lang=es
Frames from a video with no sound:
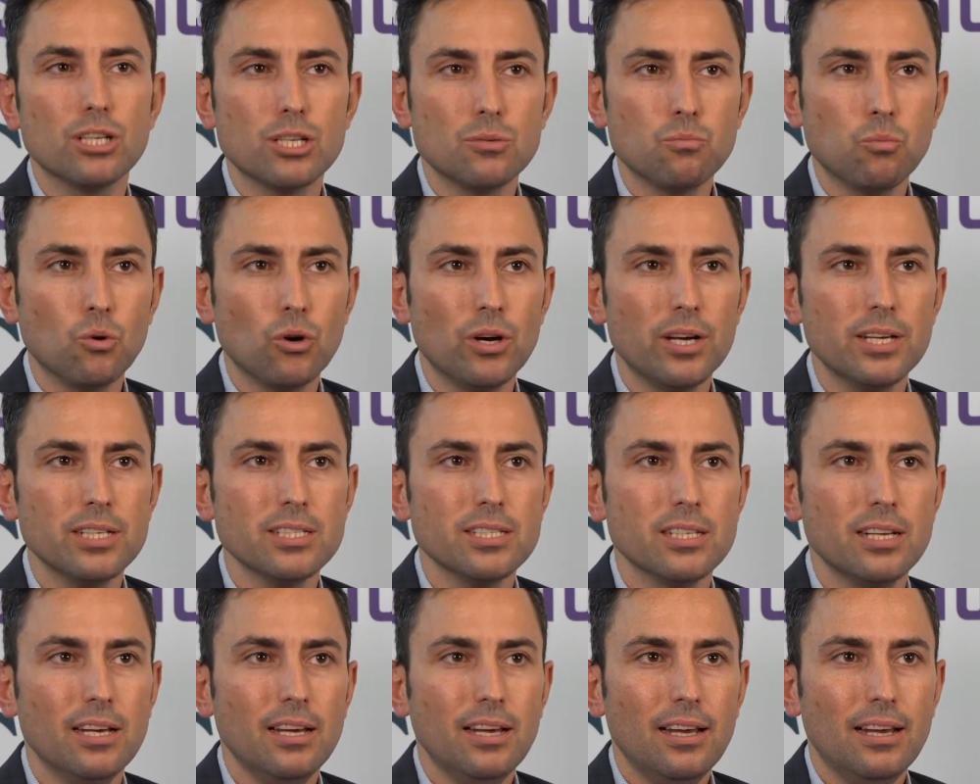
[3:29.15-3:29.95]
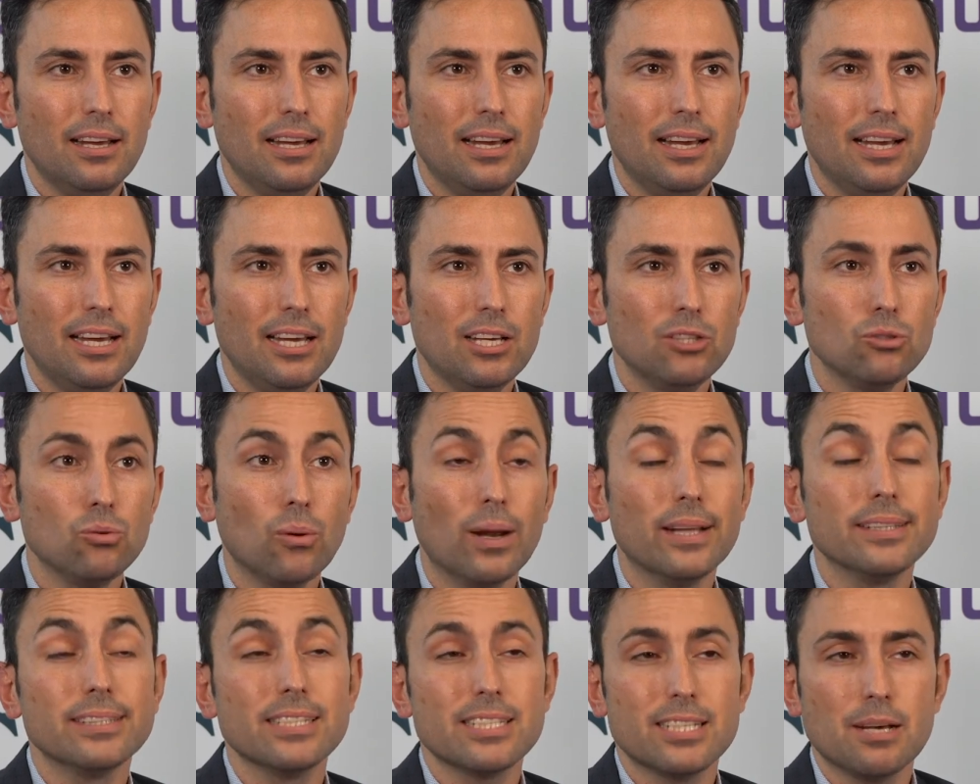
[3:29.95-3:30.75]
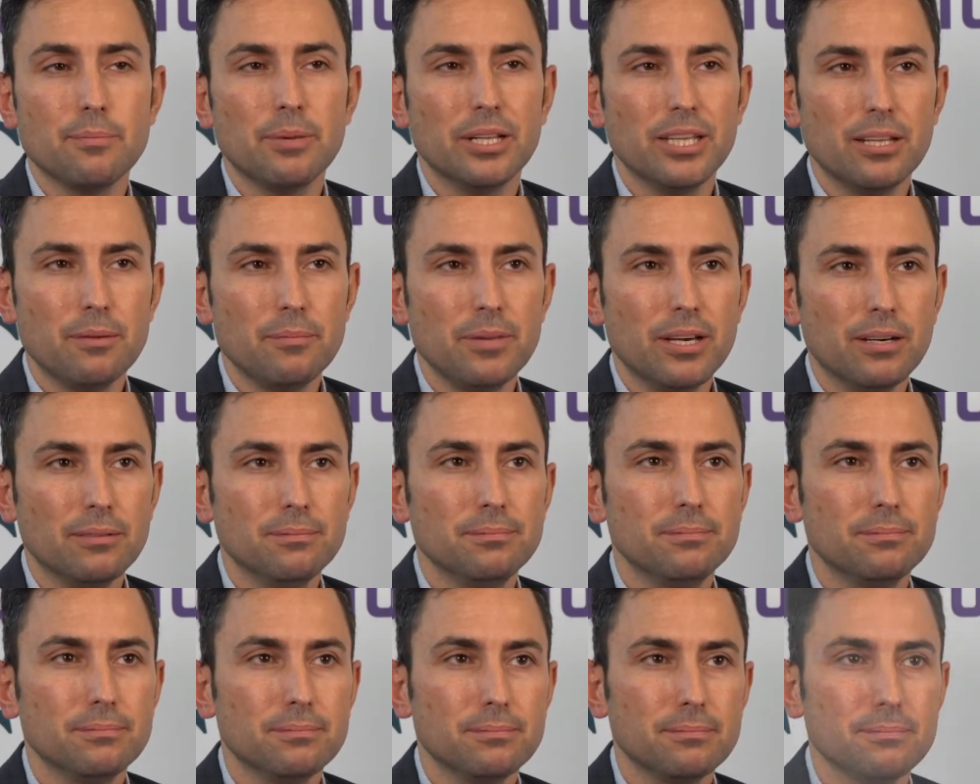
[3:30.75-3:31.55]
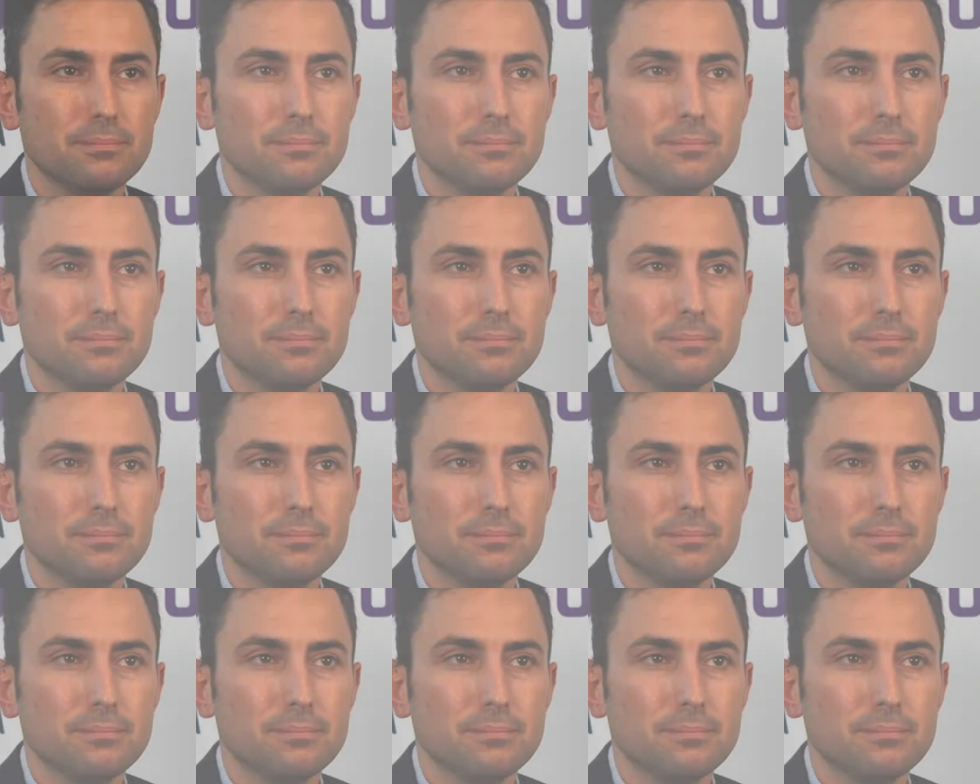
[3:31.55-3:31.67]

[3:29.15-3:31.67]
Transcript: después eh, durante esta pandemia.